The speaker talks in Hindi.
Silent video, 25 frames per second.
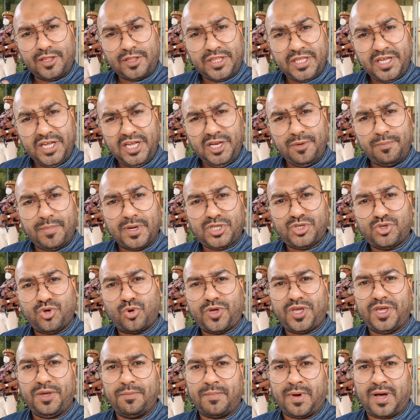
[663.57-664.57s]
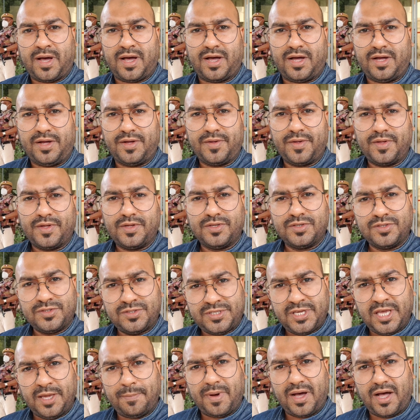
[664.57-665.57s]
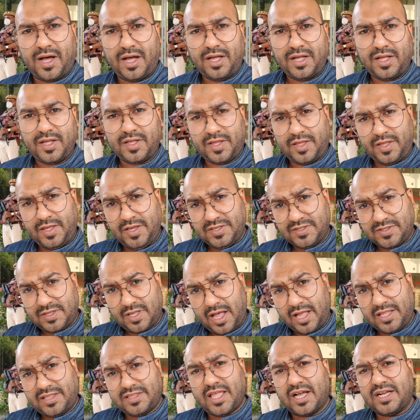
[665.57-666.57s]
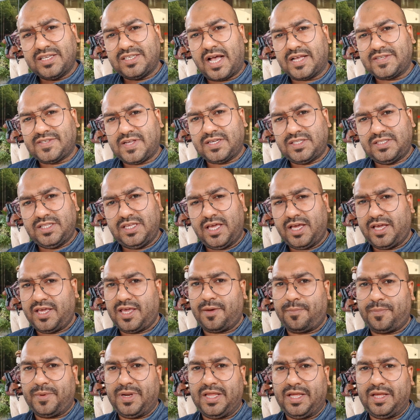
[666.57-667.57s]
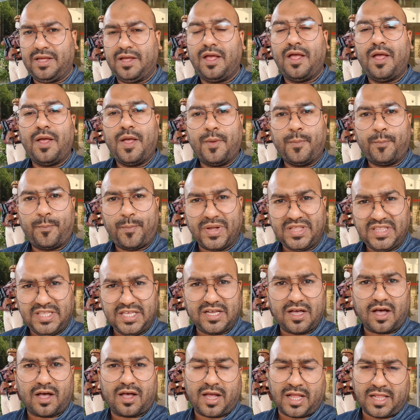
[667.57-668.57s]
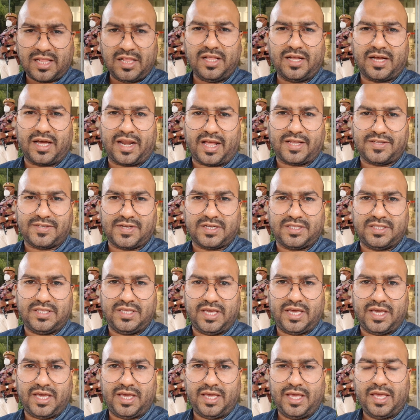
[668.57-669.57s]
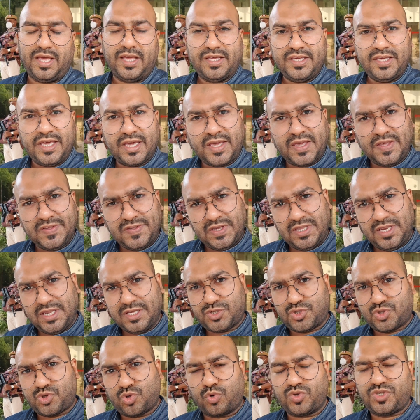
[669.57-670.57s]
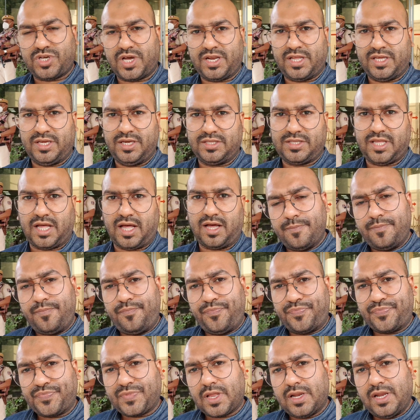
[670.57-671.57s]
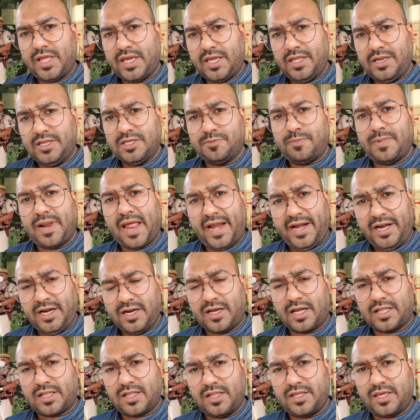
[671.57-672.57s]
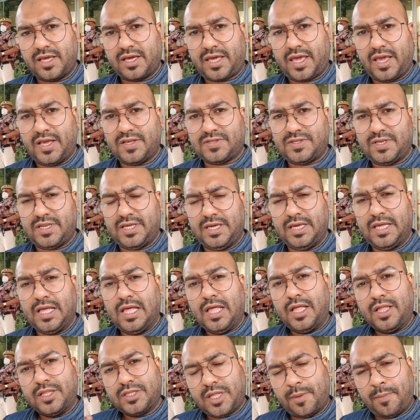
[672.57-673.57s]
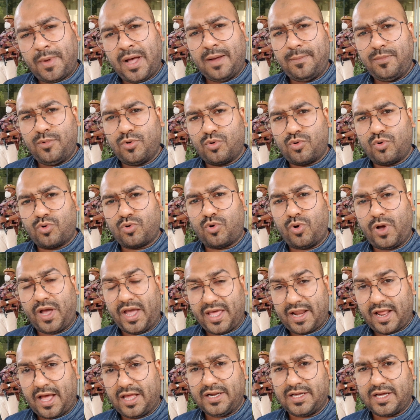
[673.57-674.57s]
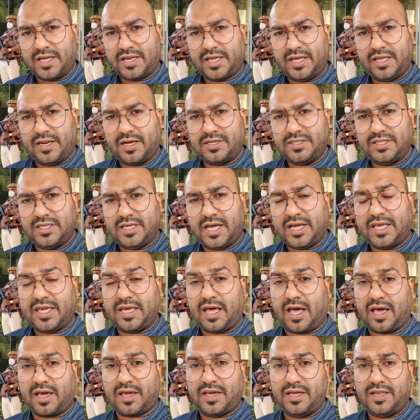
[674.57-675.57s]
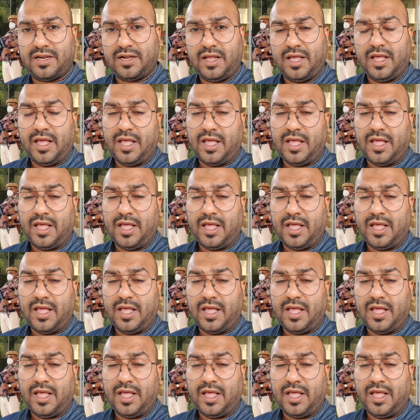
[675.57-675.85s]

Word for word: तीन बच्चों की माँ जेबा इस हद तक जा सकती है कि अपने पति का कत्ल करा सकती है ये किसी ने सोचा नहीं था लेकिन इस ब्लाइंड कत्ल के केस ने तमाम लोगों को हैरान करके रख दिया कि आखिर